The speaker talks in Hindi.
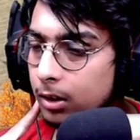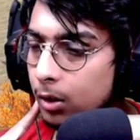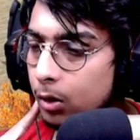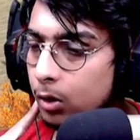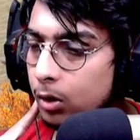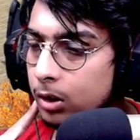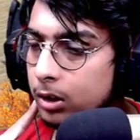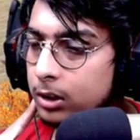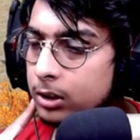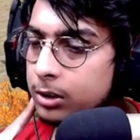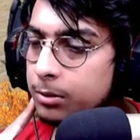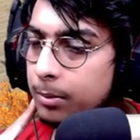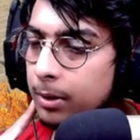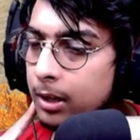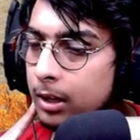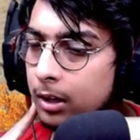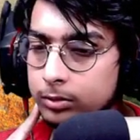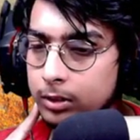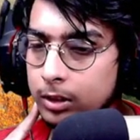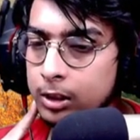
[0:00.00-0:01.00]
और
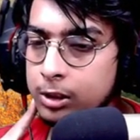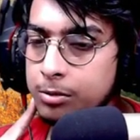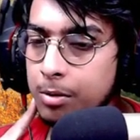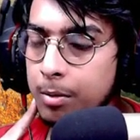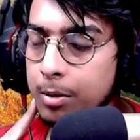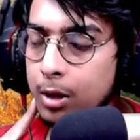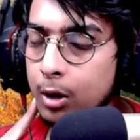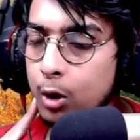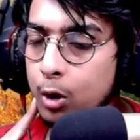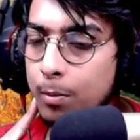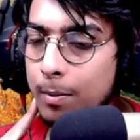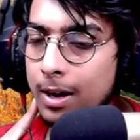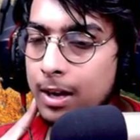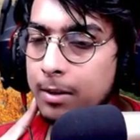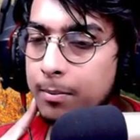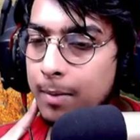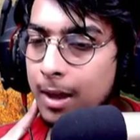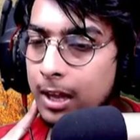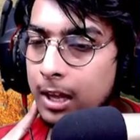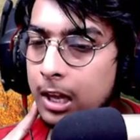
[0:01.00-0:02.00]
इसमें इसमें भी देखो भाई
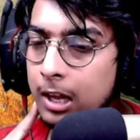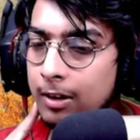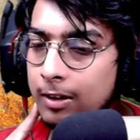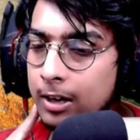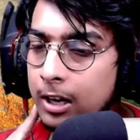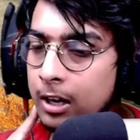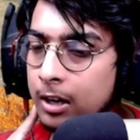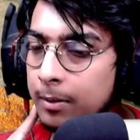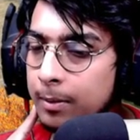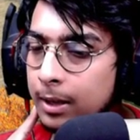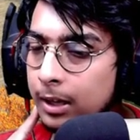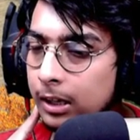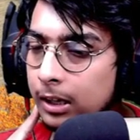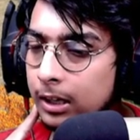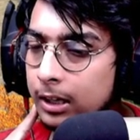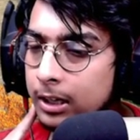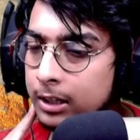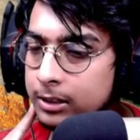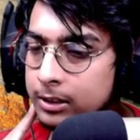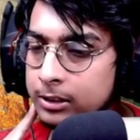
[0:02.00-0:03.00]
महंगे वाला
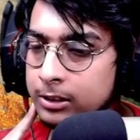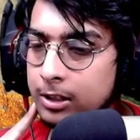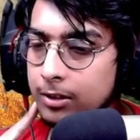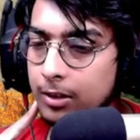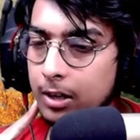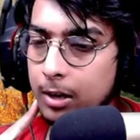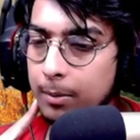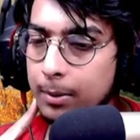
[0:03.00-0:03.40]
बेकार है सस्ते वाला